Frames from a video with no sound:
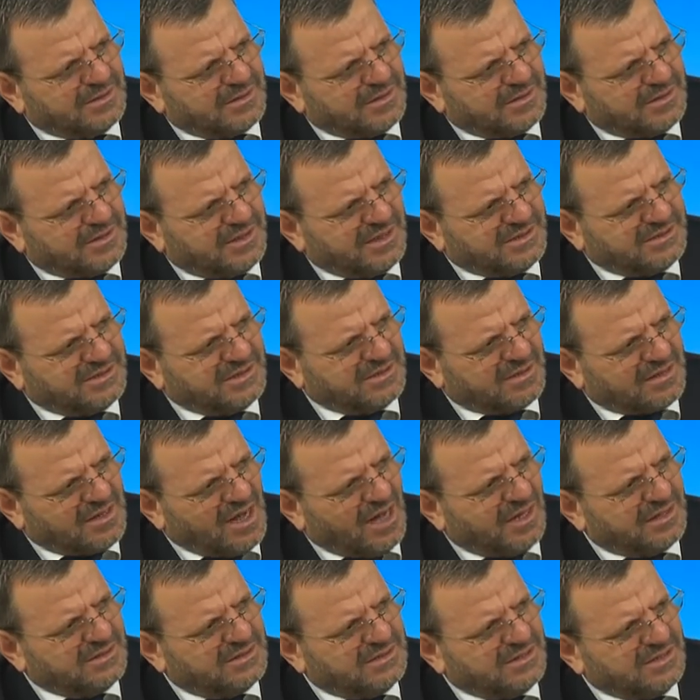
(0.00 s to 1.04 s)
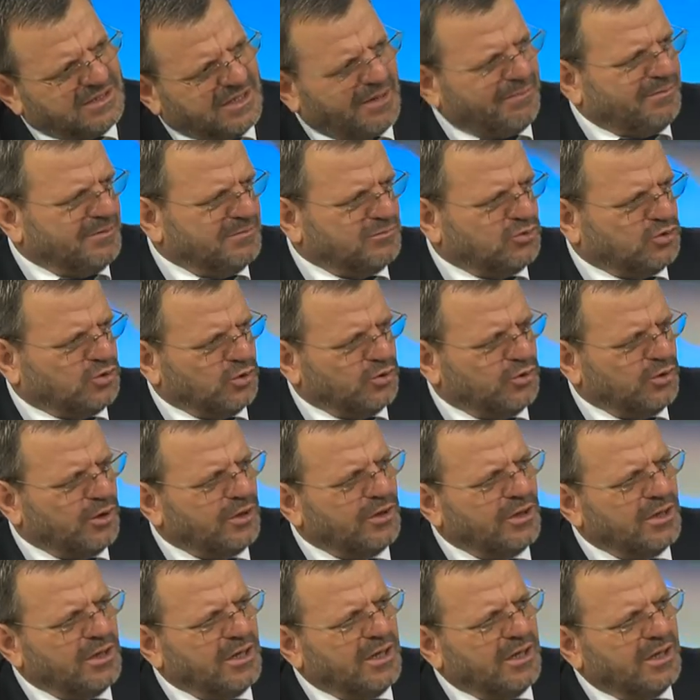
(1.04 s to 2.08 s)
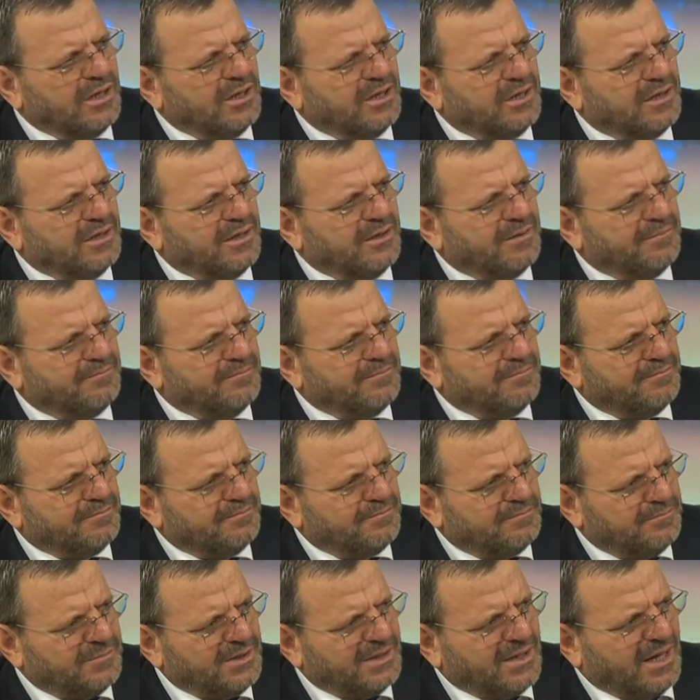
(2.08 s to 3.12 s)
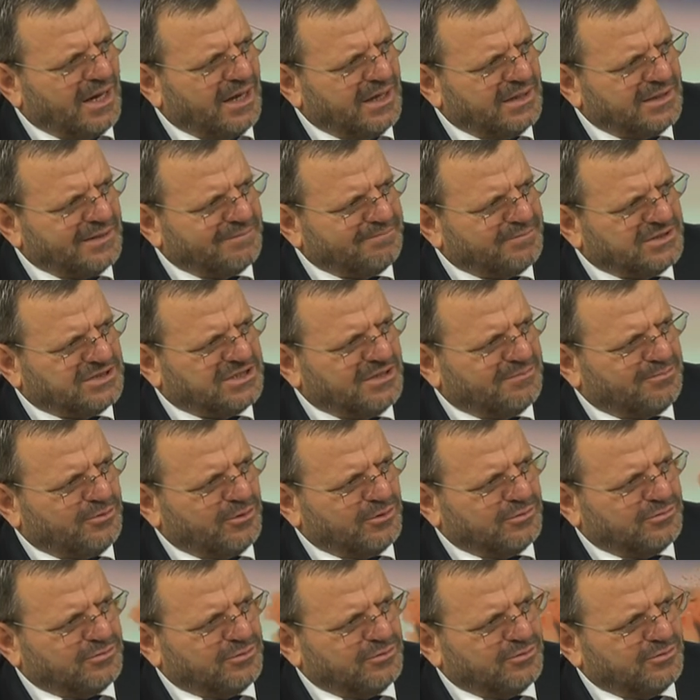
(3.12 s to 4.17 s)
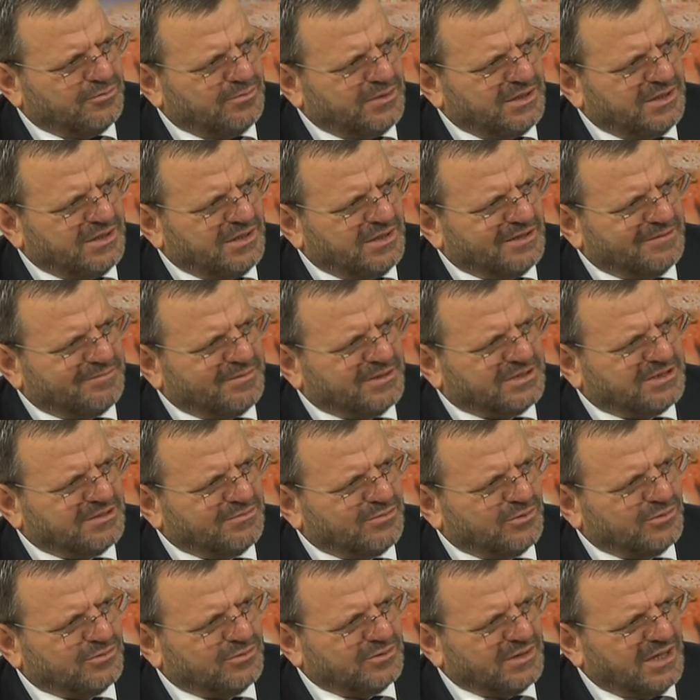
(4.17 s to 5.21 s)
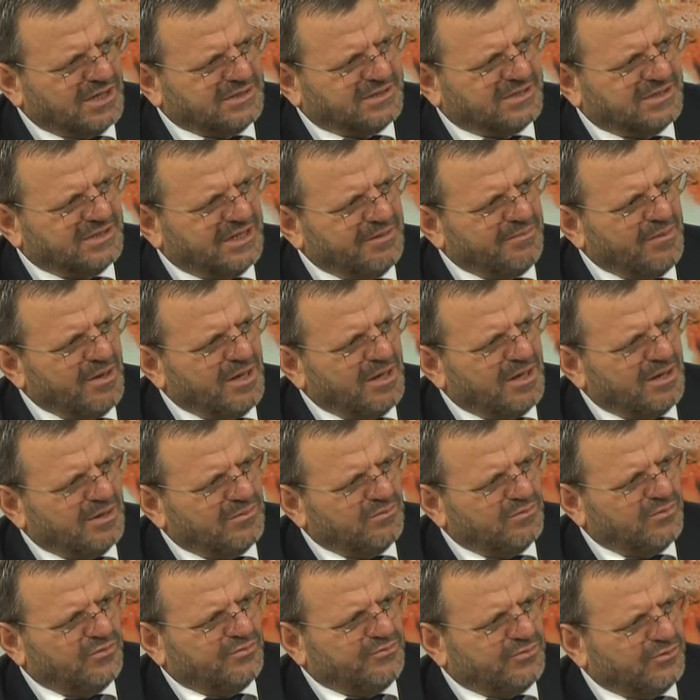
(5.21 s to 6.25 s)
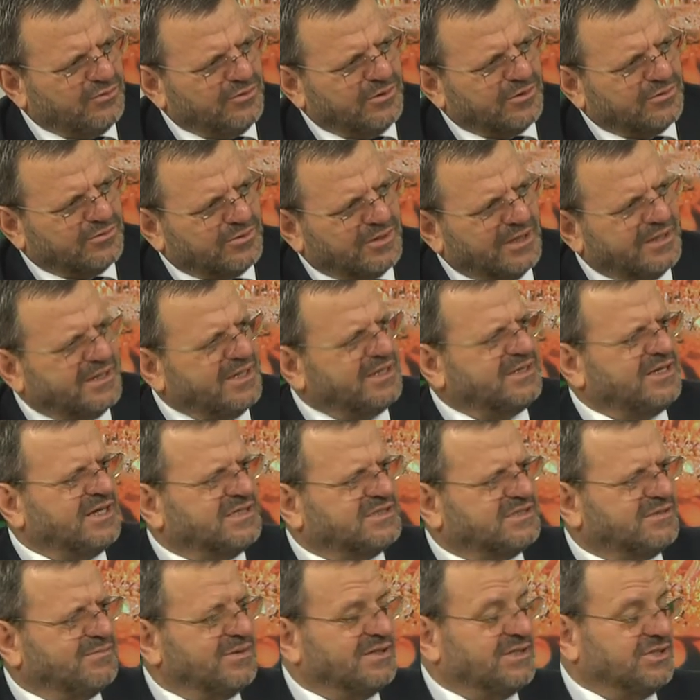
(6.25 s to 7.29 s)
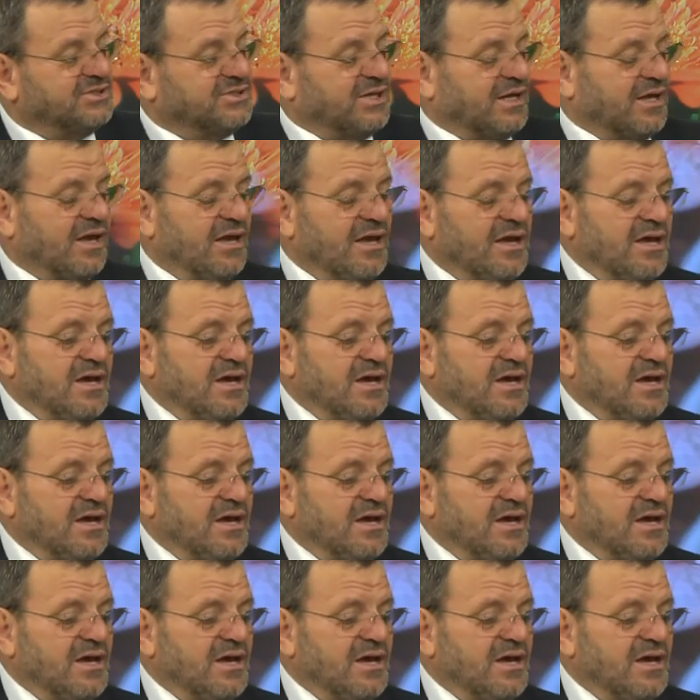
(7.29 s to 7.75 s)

kesin kaydı yapılmış oluyor. Ee, bilahare pasaportunu, bir yıllık pasaportunu hazırlayıp müftülüklere teslim edecek.